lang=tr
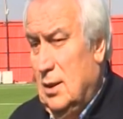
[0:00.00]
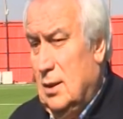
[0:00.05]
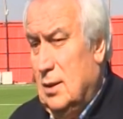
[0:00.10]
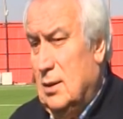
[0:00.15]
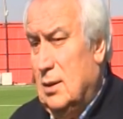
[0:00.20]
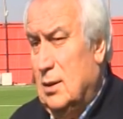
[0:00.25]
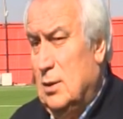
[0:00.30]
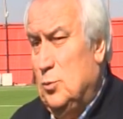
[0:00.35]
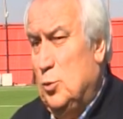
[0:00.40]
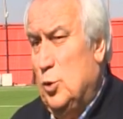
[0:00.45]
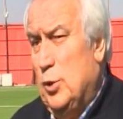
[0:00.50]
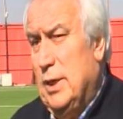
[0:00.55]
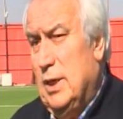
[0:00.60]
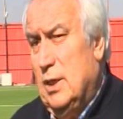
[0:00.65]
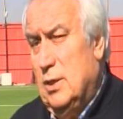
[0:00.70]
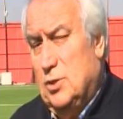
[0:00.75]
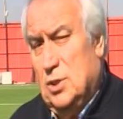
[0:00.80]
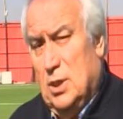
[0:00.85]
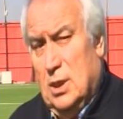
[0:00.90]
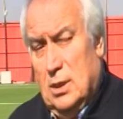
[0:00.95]
E, bu
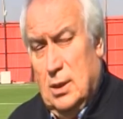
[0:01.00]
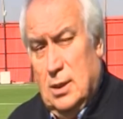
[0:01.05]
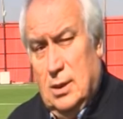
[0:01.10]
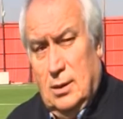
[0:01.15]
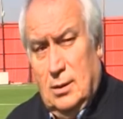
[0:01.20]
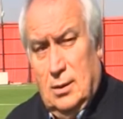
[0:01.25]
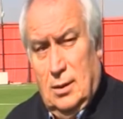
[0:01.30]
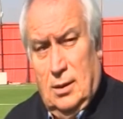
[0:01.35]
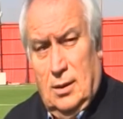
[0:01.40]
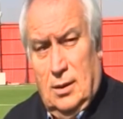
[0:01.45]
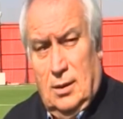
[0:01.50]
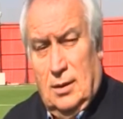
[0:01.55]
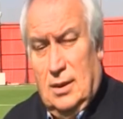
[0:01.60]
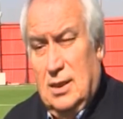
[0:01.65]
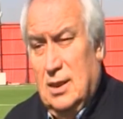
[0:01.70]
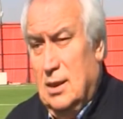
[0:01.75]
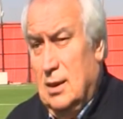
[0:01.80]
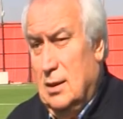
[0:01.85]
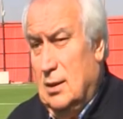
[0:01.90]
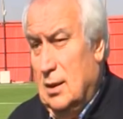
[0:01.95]
heyecana
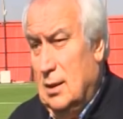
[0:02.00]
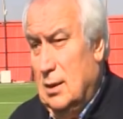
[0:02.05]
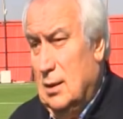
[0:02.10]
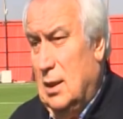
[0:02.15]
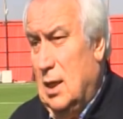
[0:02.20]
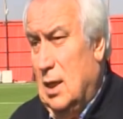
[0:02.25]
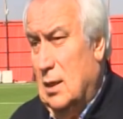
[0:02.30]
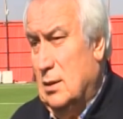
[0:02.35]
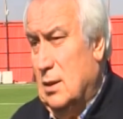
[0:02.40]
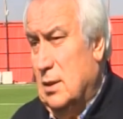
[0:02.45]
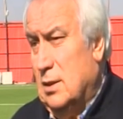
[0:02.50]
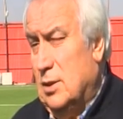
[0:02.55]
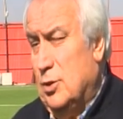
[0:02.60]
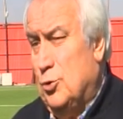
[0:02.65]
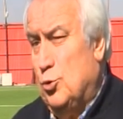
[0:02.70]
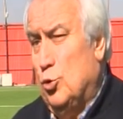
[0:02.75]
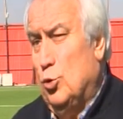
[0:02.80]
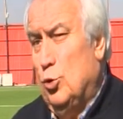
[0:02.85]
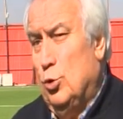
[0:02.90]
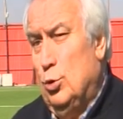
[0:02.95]
TRT'nin katkısı
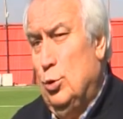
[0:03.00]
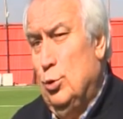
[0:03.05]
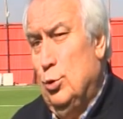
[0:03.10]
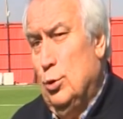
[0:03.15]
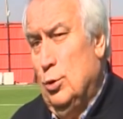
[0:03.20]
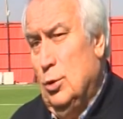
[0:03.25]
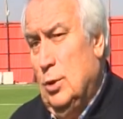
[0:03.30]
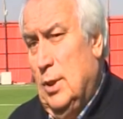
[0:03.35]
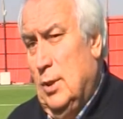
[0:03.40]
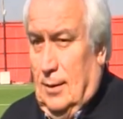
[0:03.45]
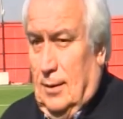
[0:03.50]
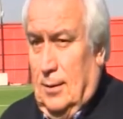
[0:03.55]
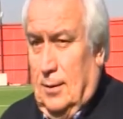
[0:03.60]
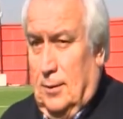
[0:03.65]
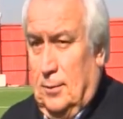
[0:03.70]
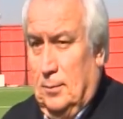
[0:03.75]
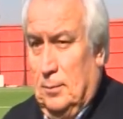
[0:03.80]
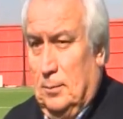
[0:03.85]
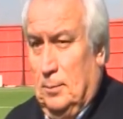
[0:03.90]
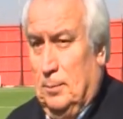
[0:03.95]
çok oluyor.
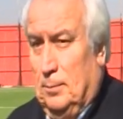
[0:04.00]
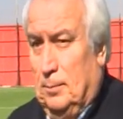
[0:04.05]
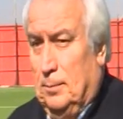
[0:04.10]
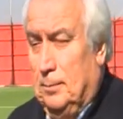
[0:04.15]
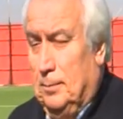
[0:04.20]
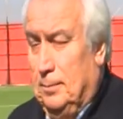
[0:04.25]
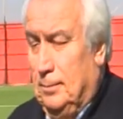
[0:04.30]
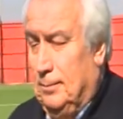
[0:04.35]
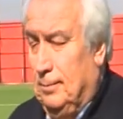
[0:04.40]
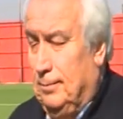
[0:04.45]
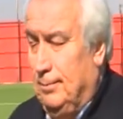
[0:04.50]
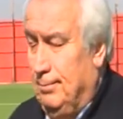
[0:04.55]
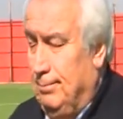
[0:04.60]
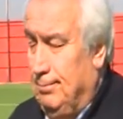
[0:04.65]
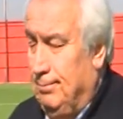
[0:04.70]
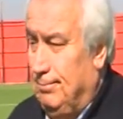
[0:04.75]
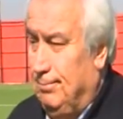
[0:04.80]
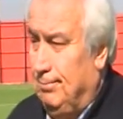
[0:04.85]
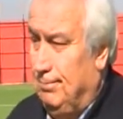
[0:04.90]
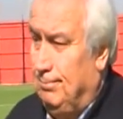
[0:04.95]
Bedensel Engeller Spor
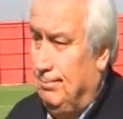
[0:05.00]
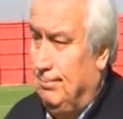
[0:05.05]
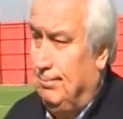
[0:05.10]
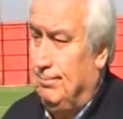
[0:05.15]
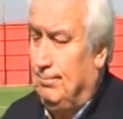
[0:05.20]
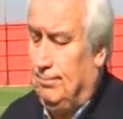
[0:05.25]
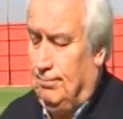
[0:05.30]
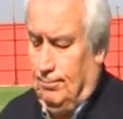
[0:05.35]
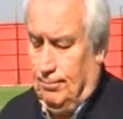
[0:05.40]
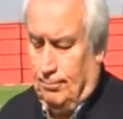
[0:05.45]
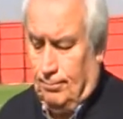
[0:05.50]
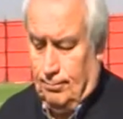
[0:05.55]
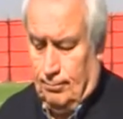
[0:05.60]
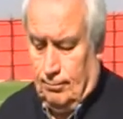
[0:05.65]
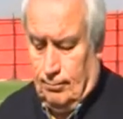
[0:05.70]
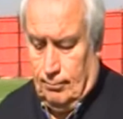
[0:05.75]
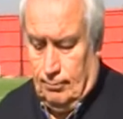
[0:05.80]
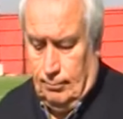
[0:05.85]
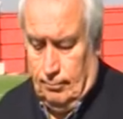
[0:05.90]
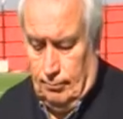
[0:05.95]
Federasyonu'nda
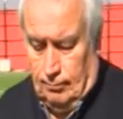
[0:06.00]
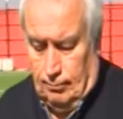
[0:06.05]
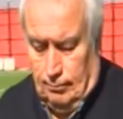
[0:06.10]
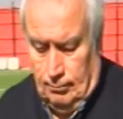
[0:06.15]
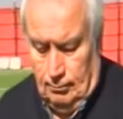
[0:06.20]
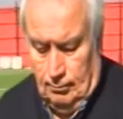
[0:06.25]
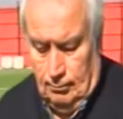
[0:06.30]
e,